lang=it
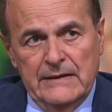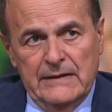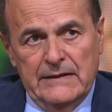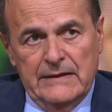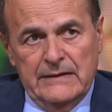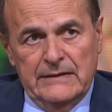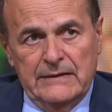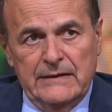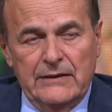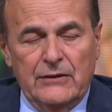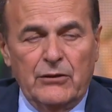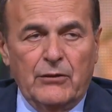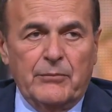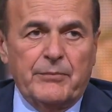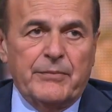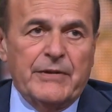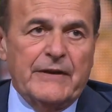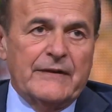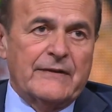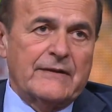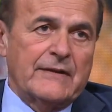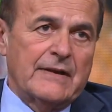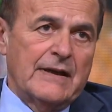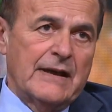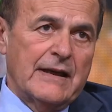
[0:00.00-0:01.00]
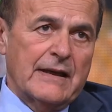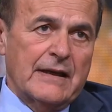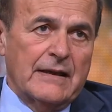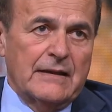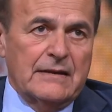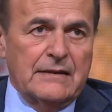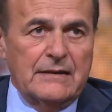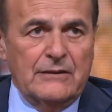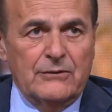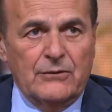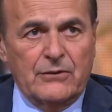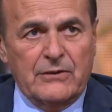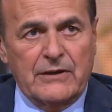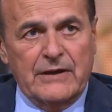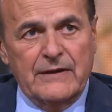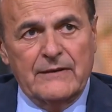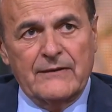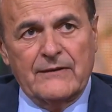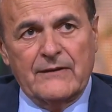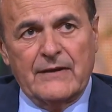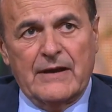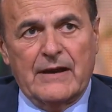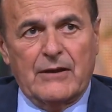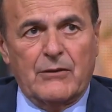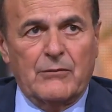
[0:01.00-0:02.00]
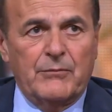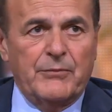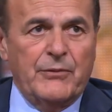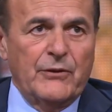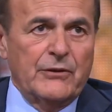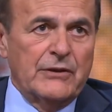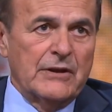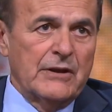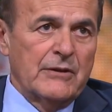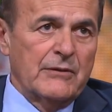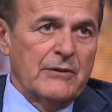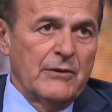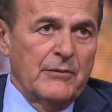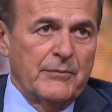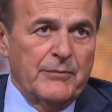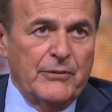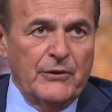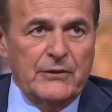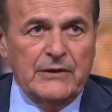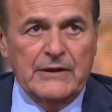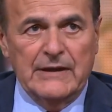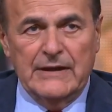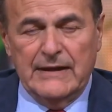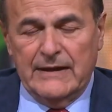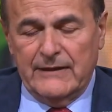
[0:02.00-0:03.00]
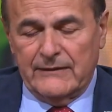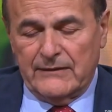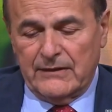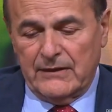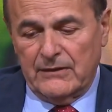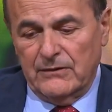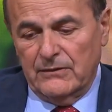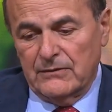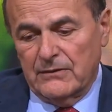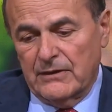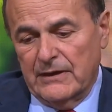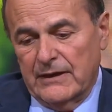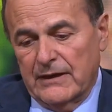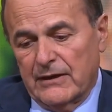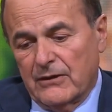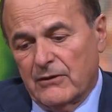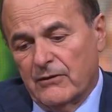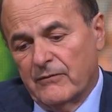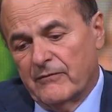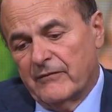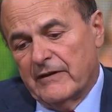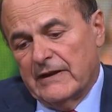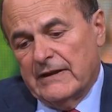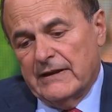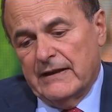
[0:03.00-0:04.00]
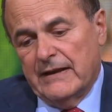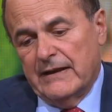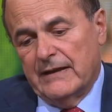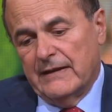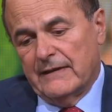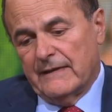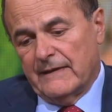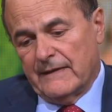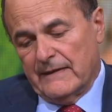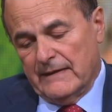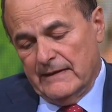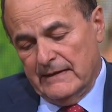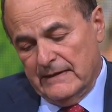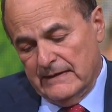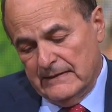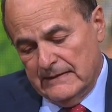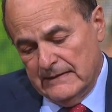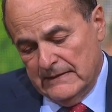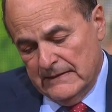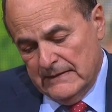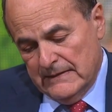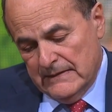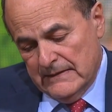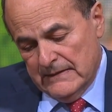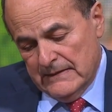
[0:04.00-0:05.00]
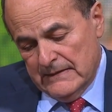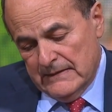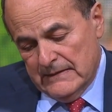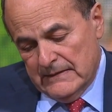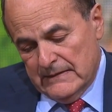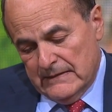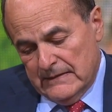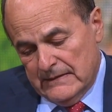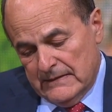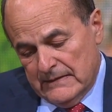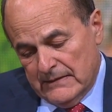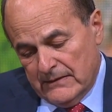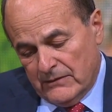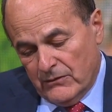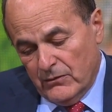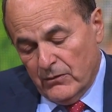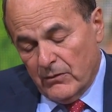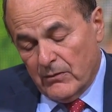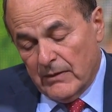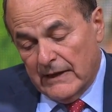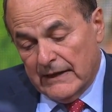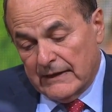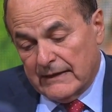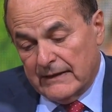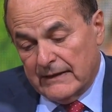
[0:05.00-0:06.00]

di non pensare di occhieggiare un po' di qui, un po' di là, secondo le convenienze, eh, con qualche